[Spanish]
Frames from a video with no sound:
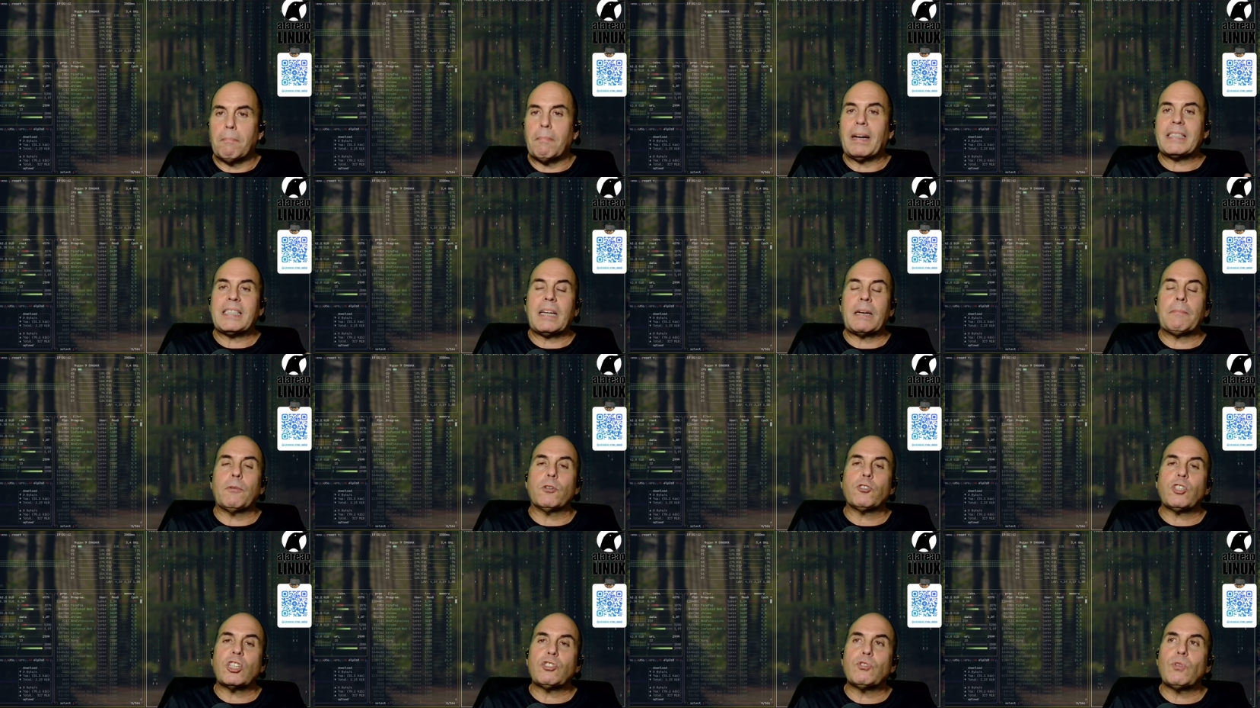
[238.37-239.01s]

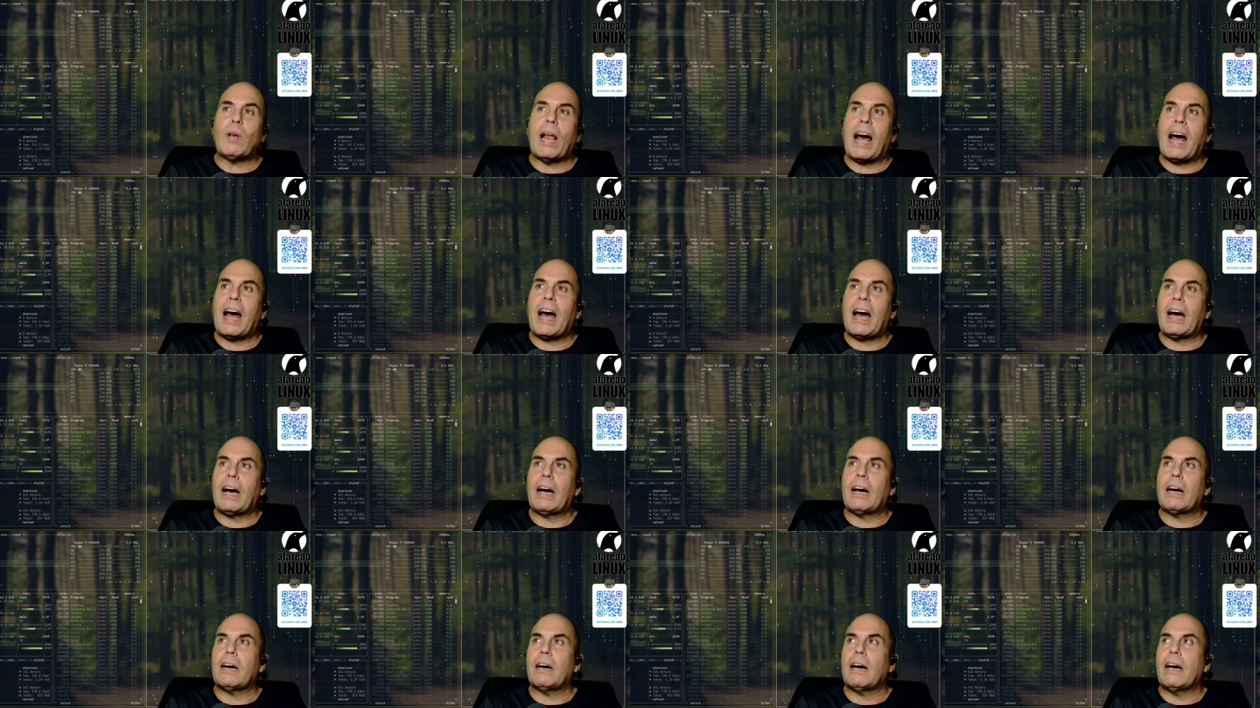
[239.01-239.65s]
Mattermost es
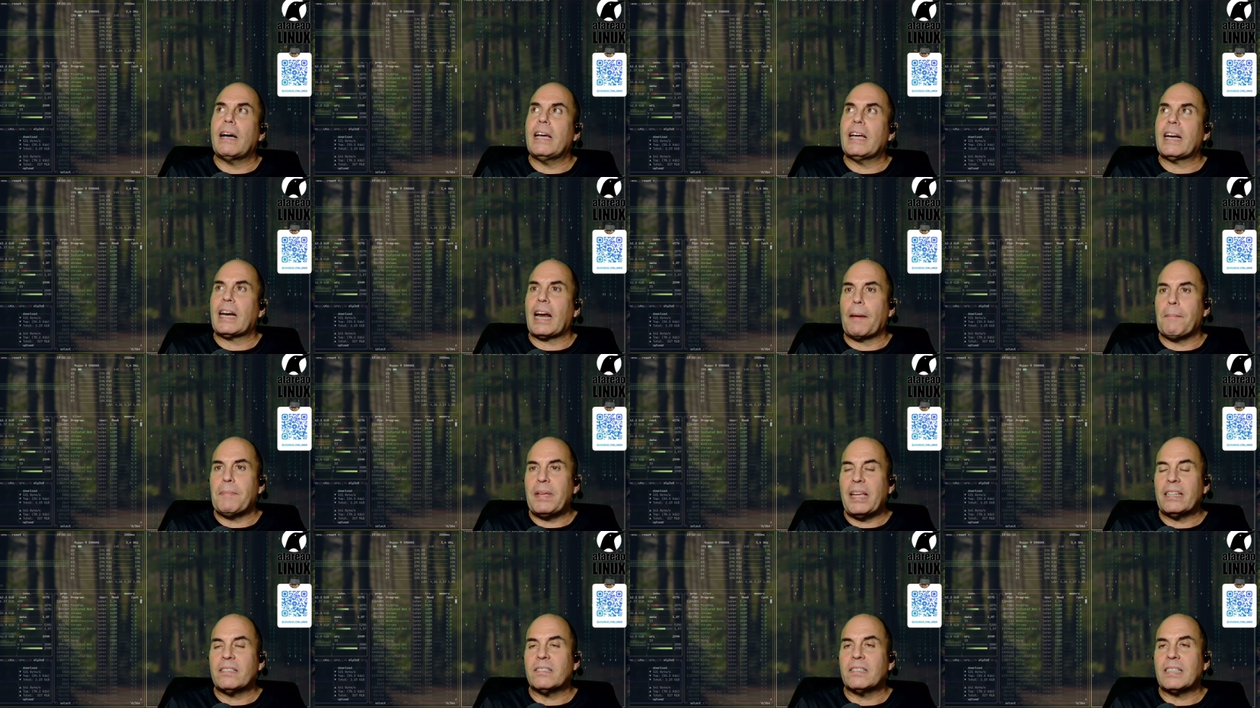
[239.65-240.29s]
una
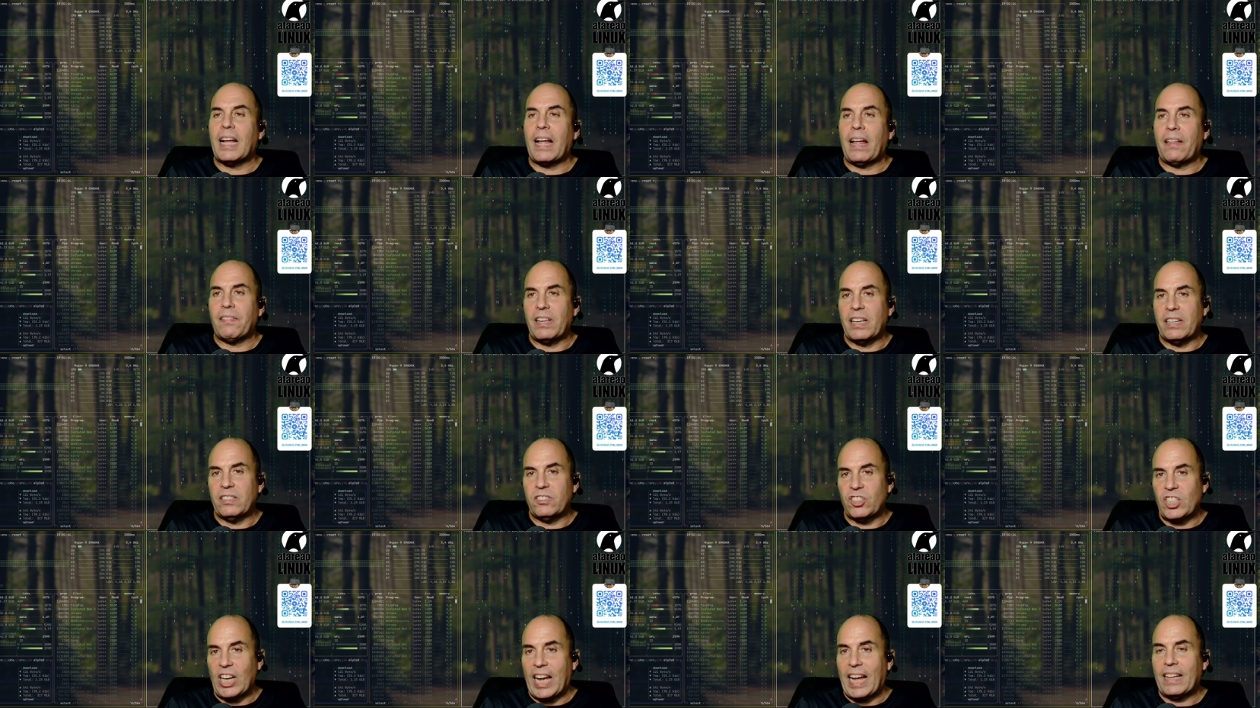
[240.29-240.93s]
herramienta
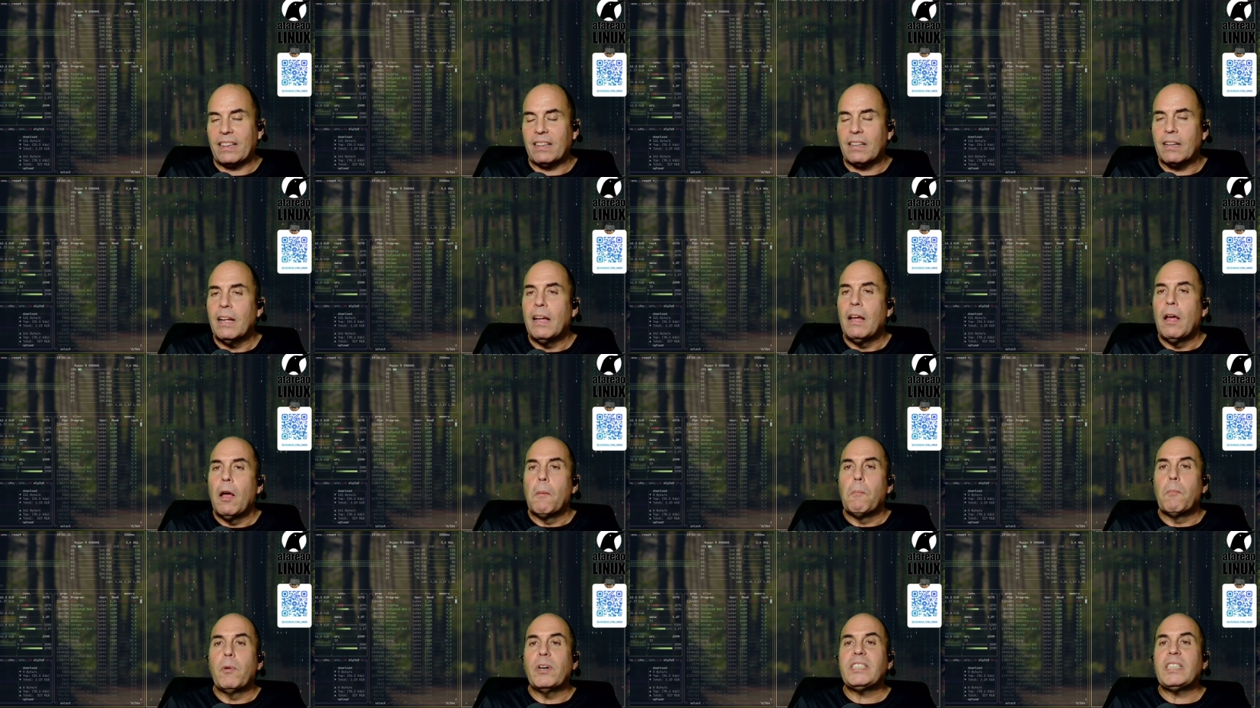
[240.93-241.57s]
de chat
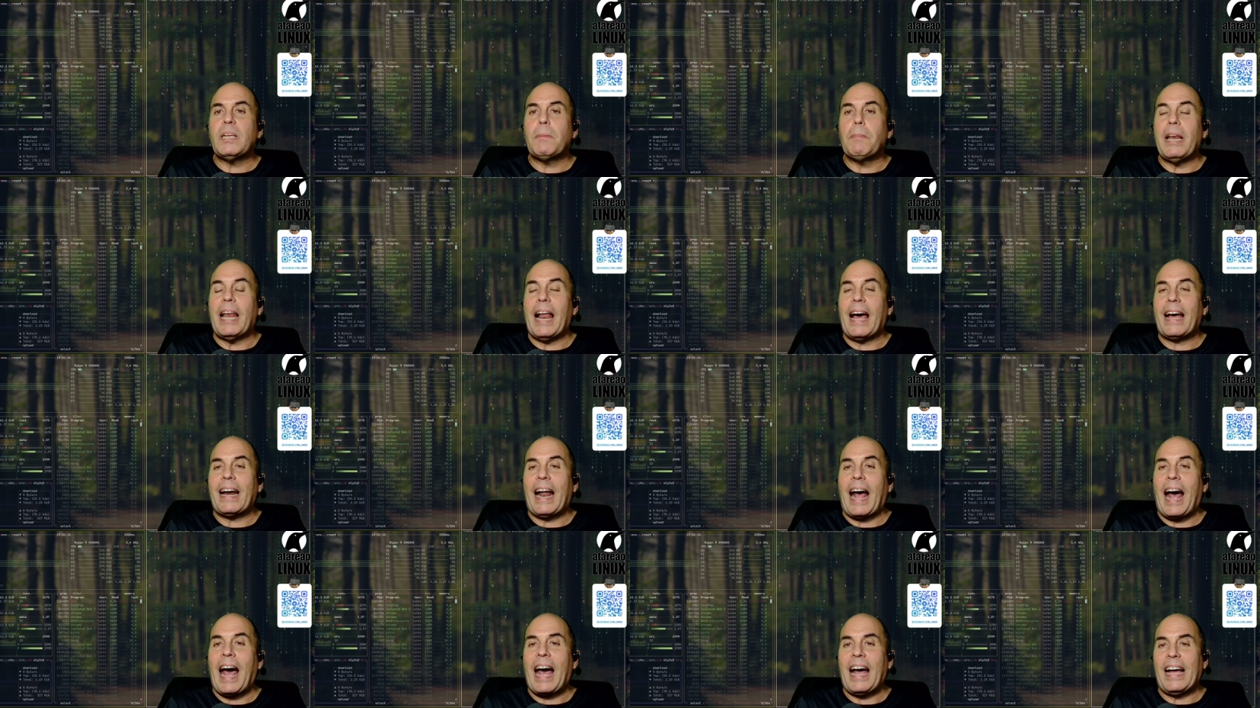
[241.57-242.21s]
muy
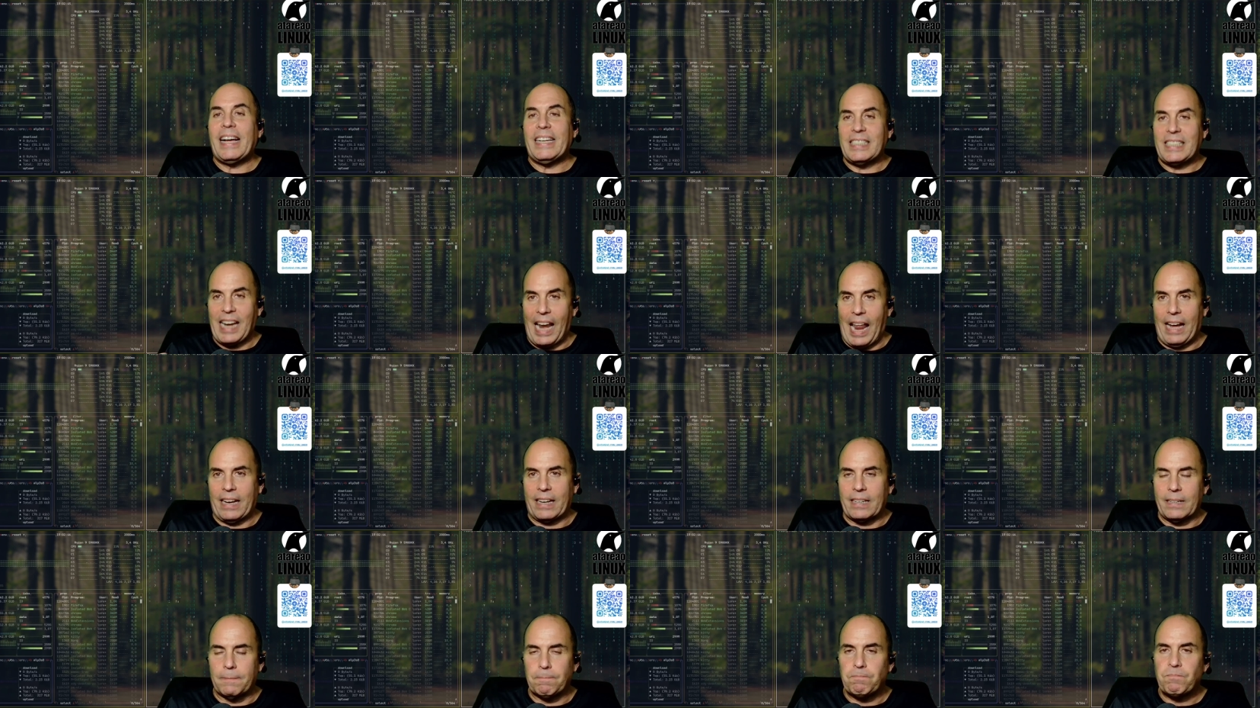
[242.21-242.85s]
similar a
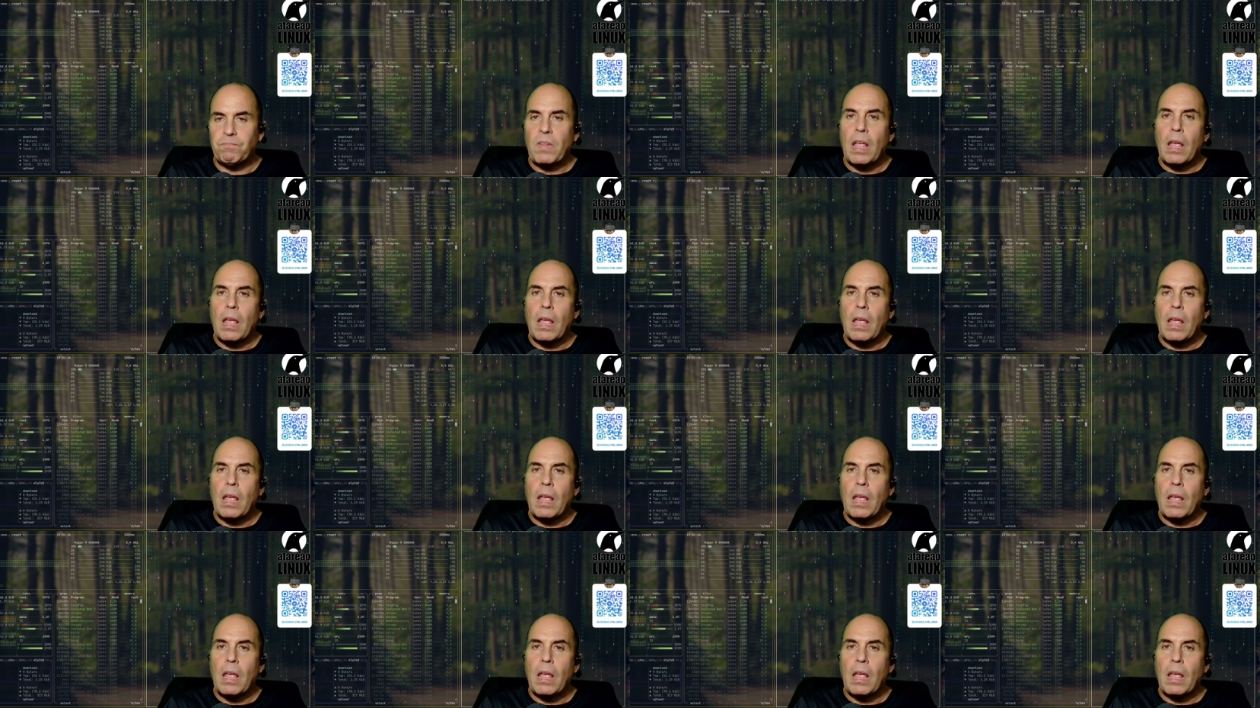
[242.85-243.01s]
Slack.